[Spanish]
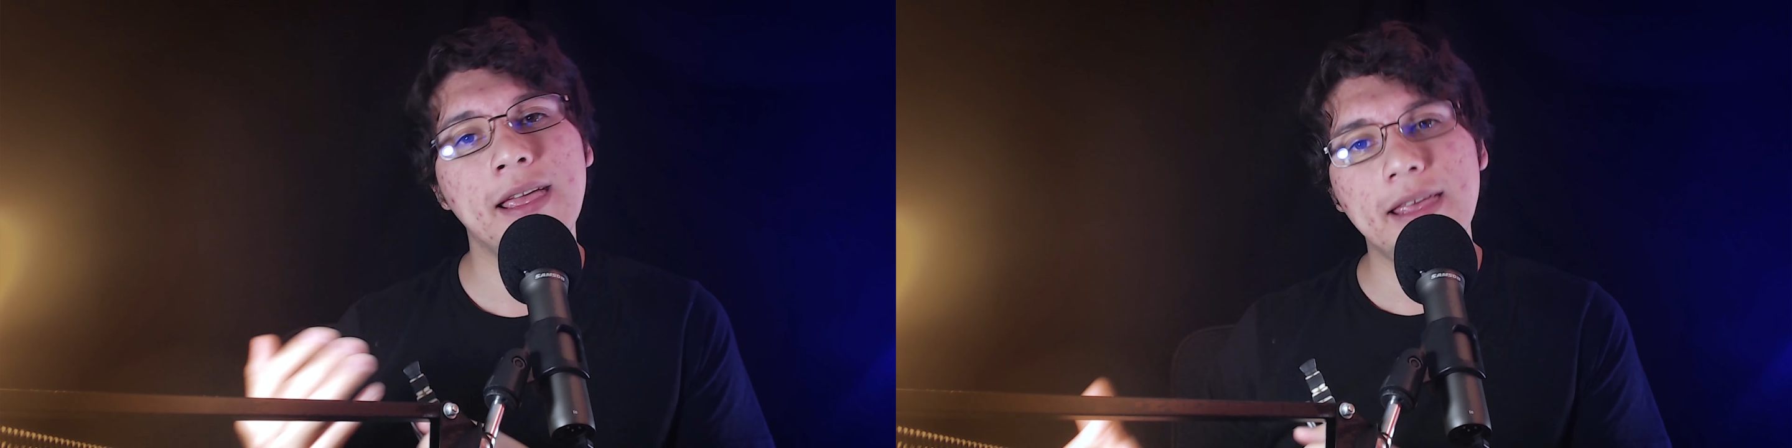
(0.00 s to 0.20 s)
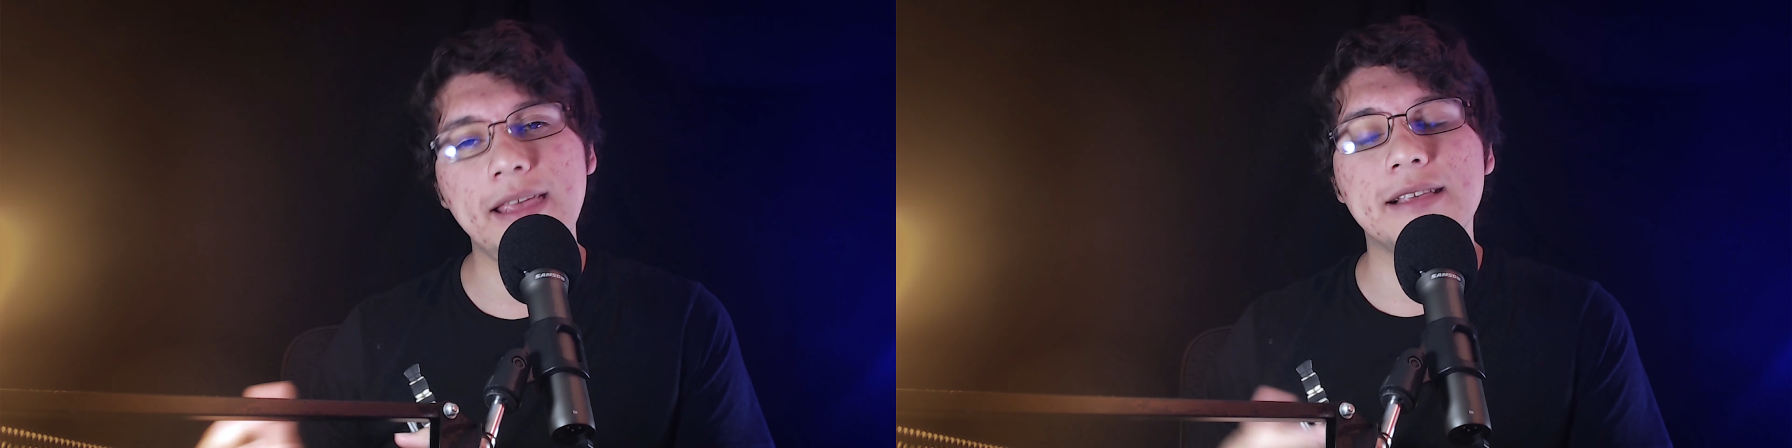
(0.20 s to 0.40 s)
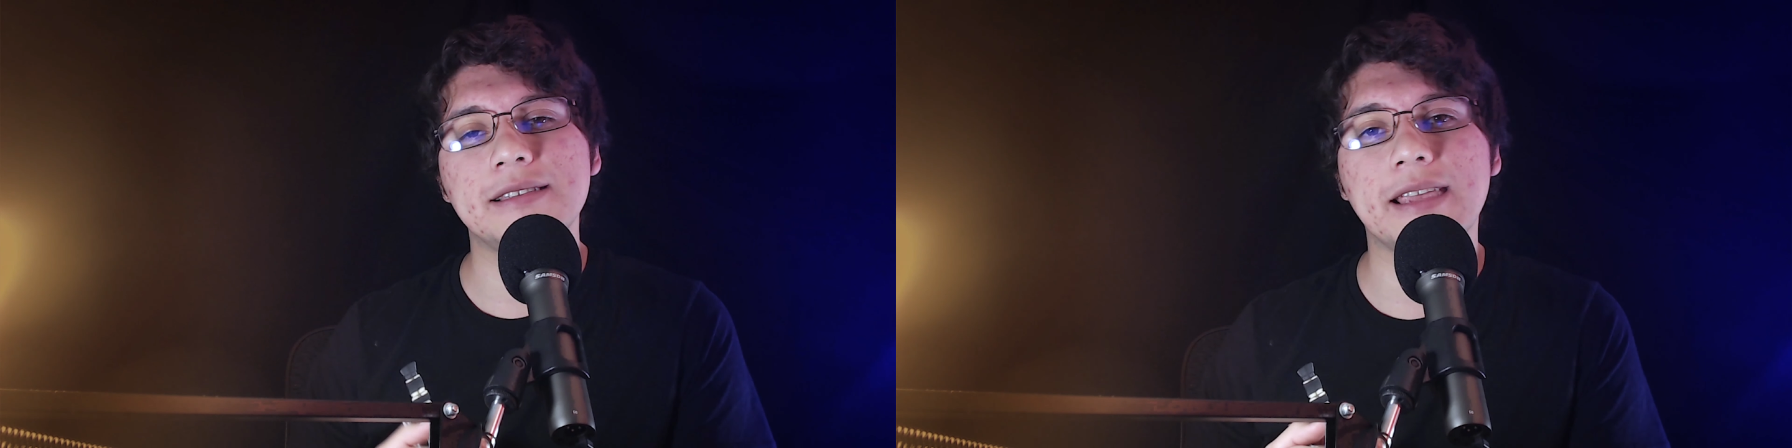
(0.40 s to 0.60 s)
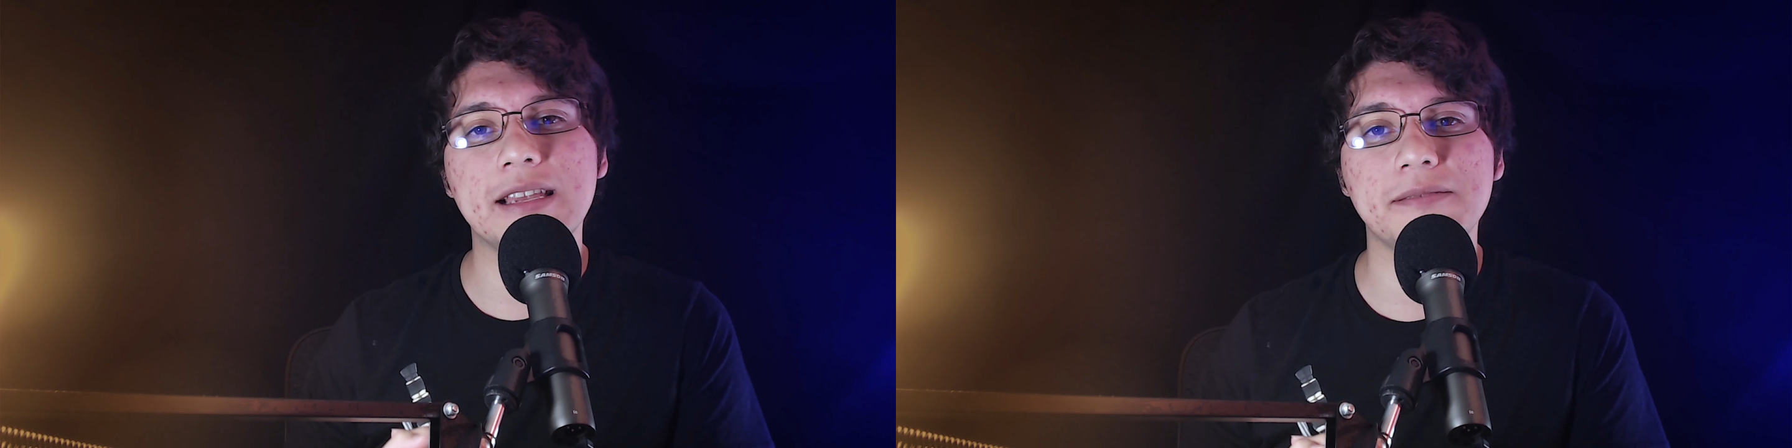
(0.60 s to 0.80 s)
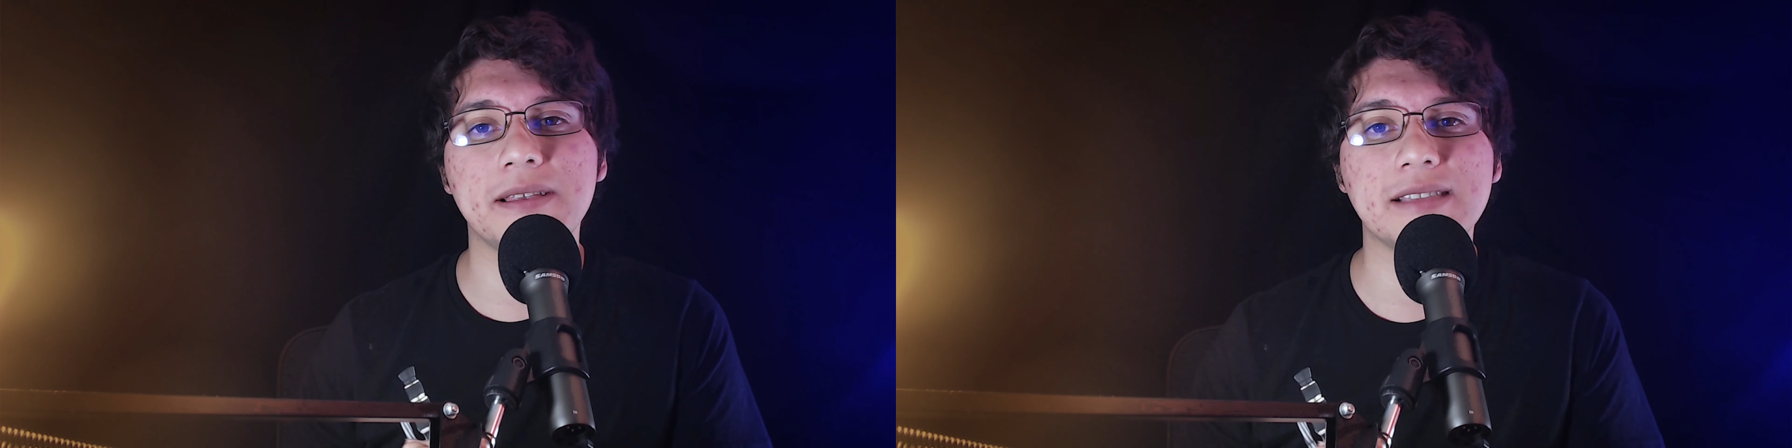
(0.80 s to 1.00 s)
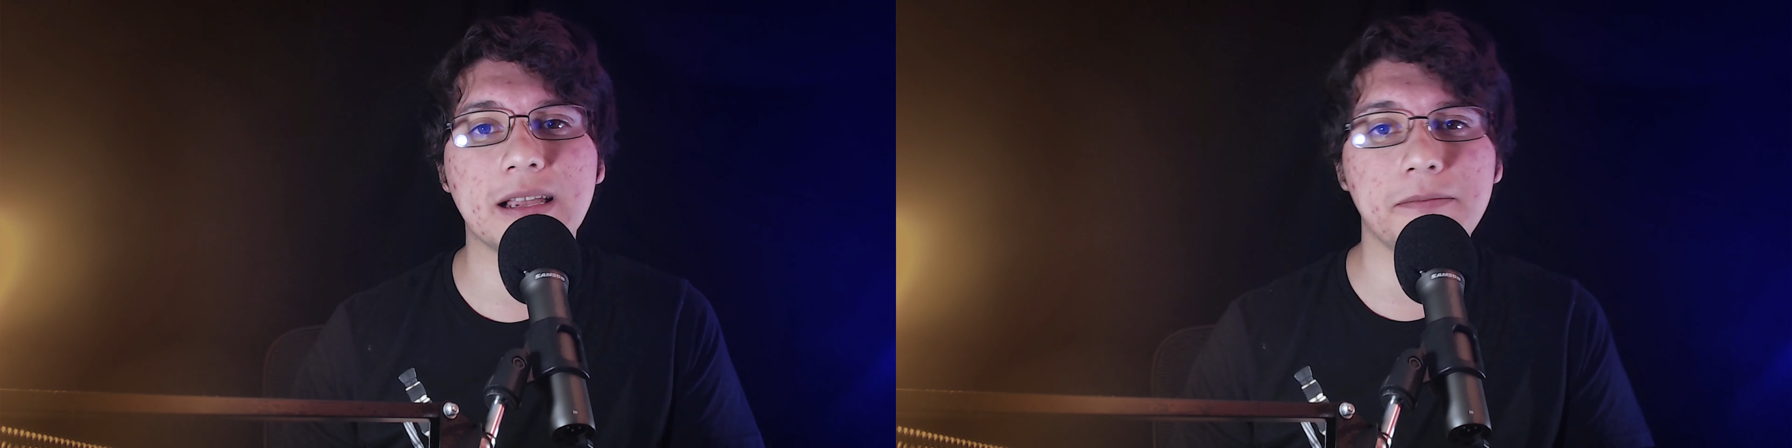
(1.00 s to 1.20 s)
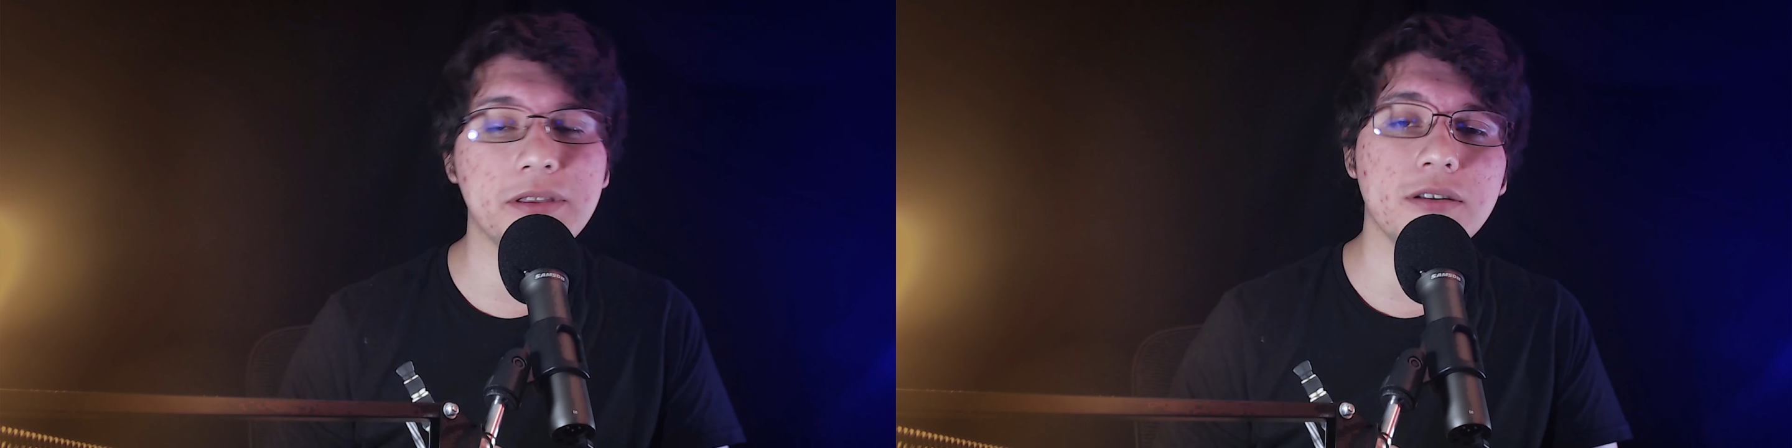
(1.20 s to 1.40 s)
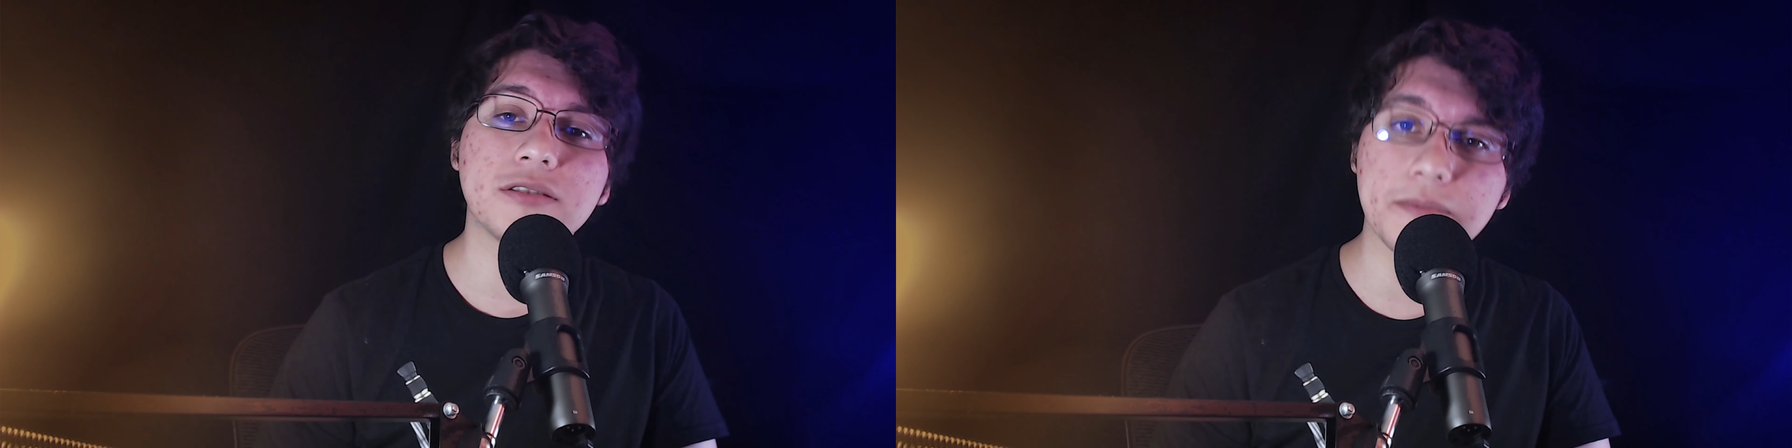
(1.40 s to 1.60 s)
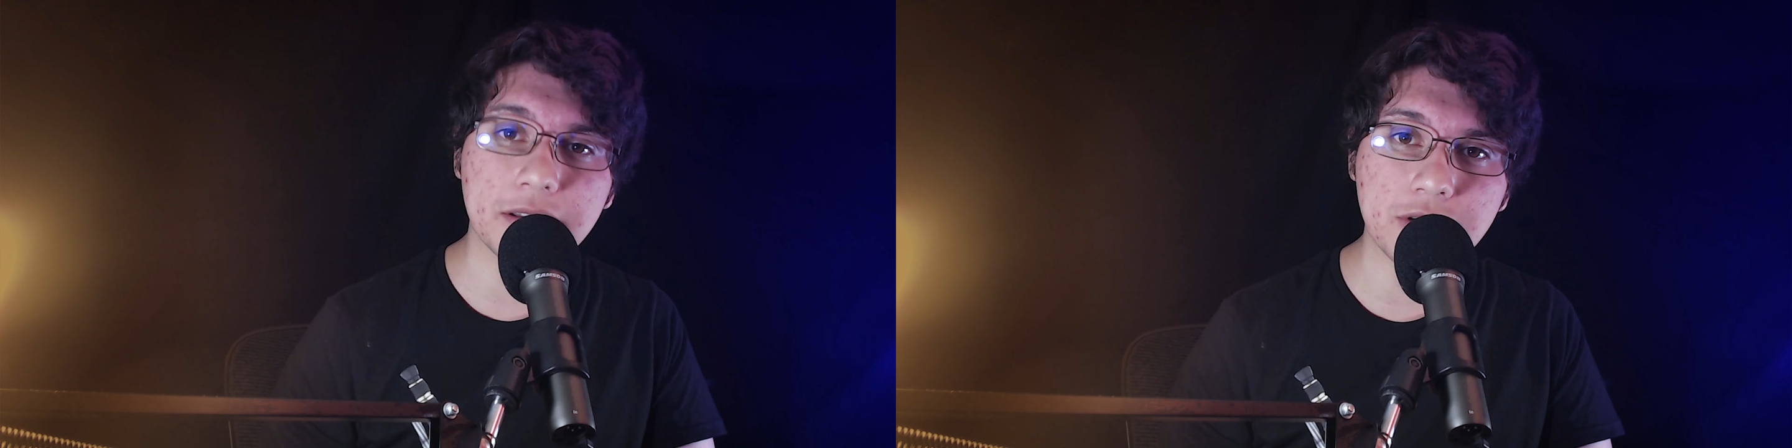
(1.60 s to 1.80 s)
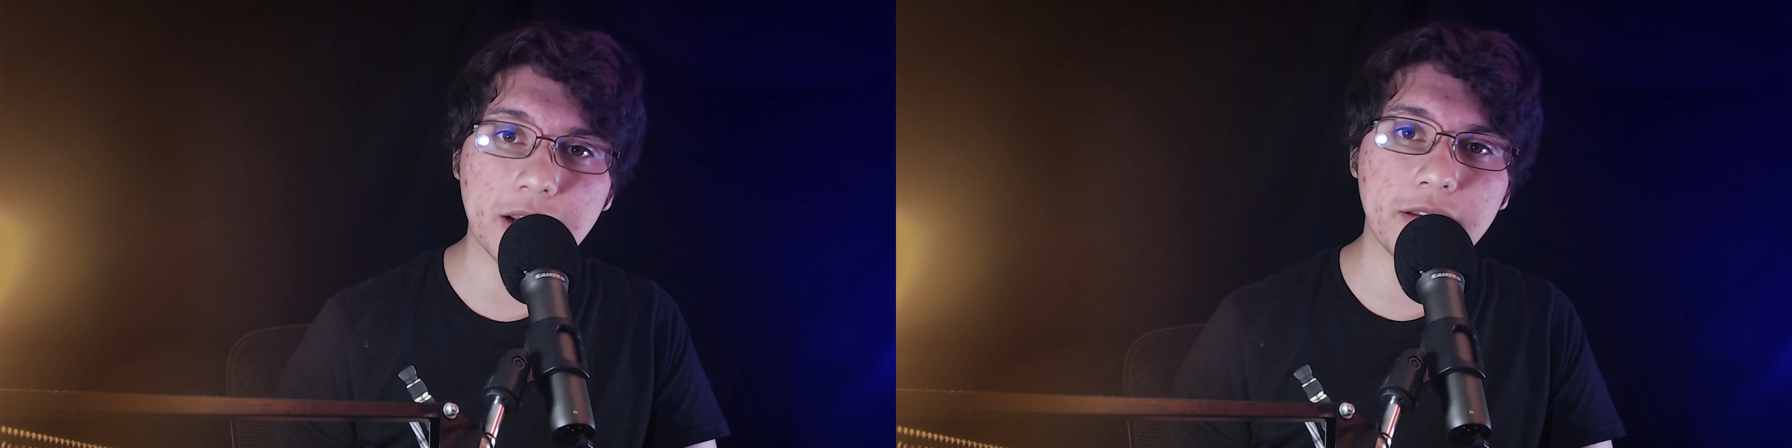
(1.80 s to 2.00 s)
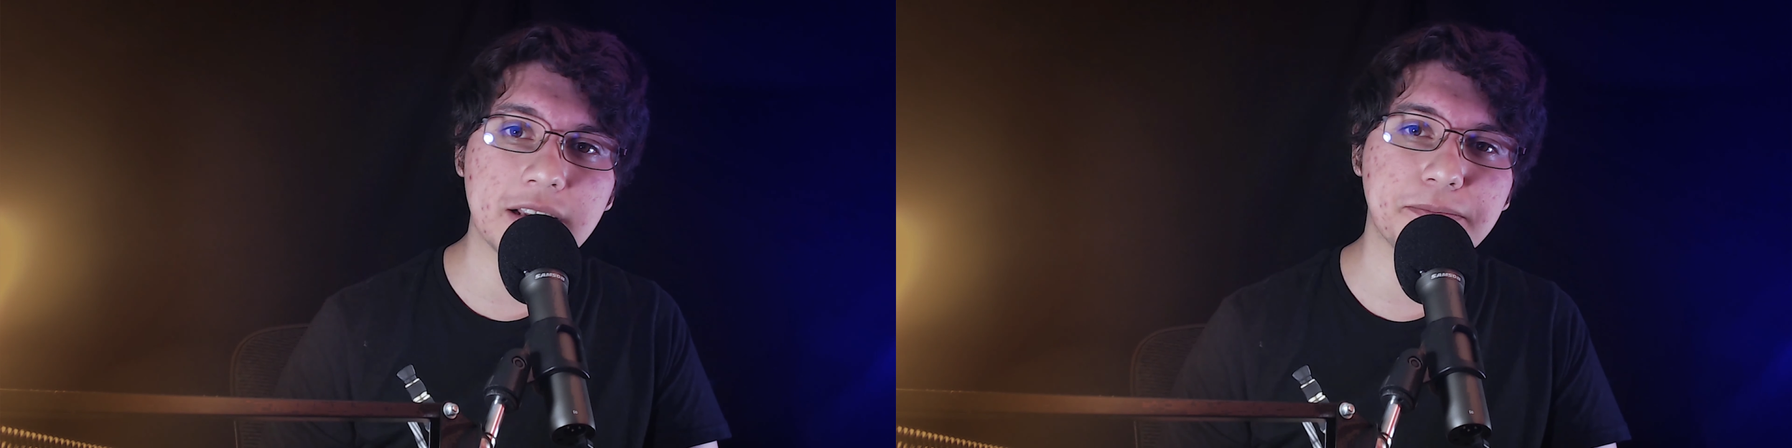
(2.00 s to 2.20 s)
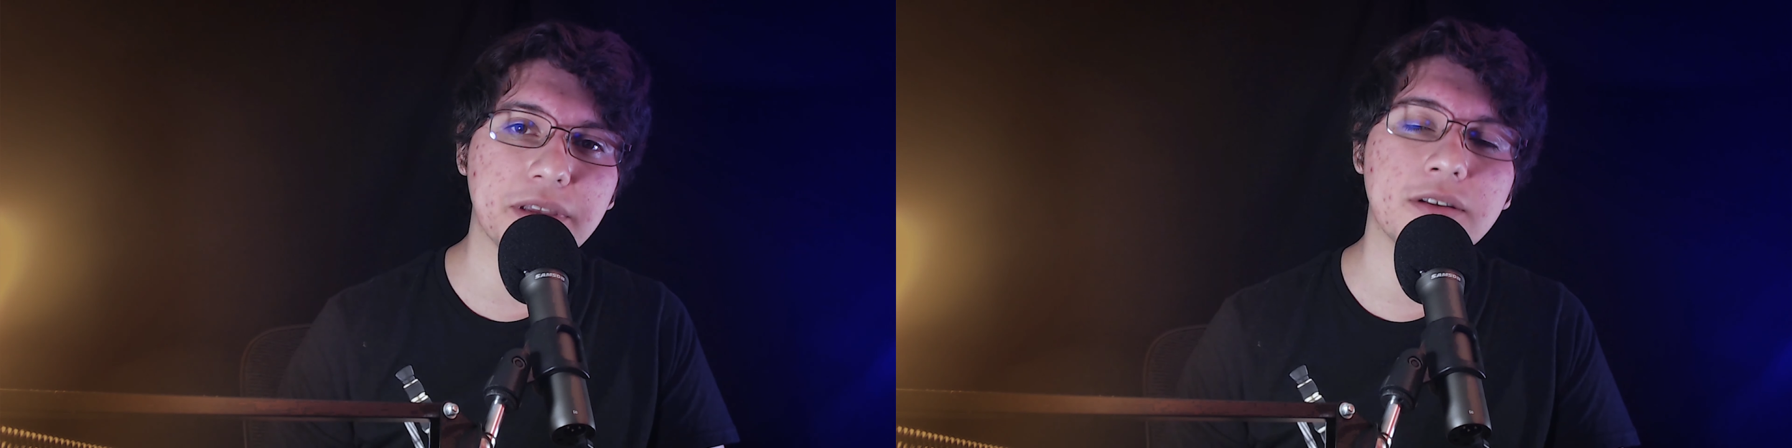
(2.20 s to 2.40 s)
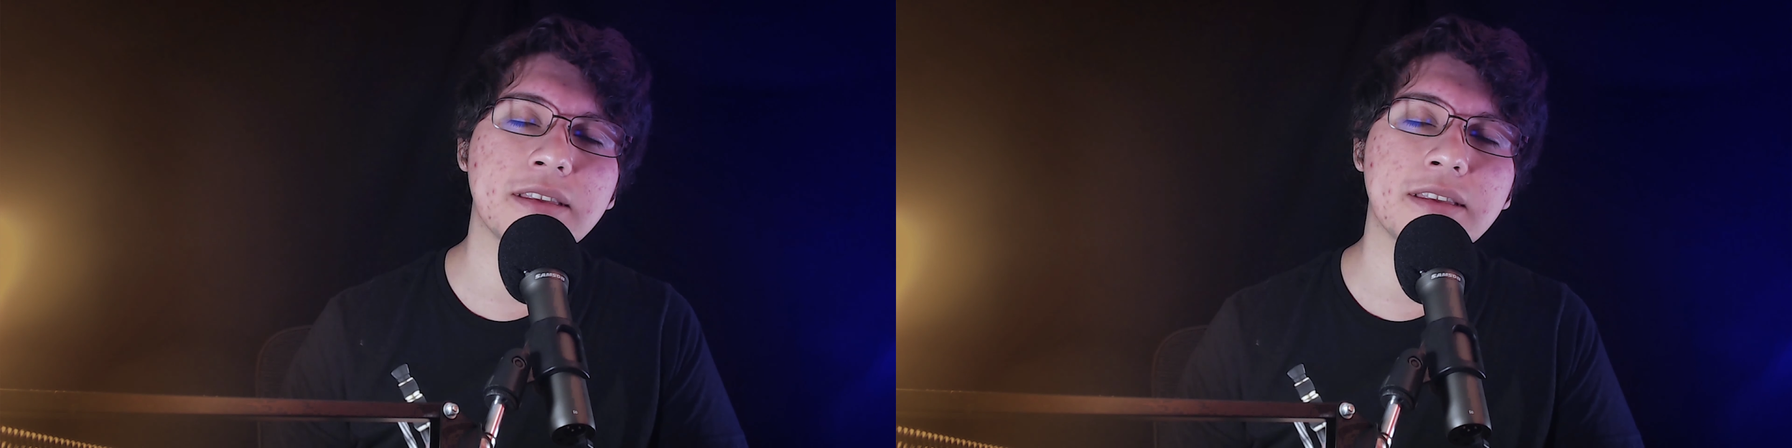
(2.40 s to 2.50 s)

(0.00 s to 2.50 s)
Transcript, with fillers: y Si quieres ver este capítulo subtitulado al español,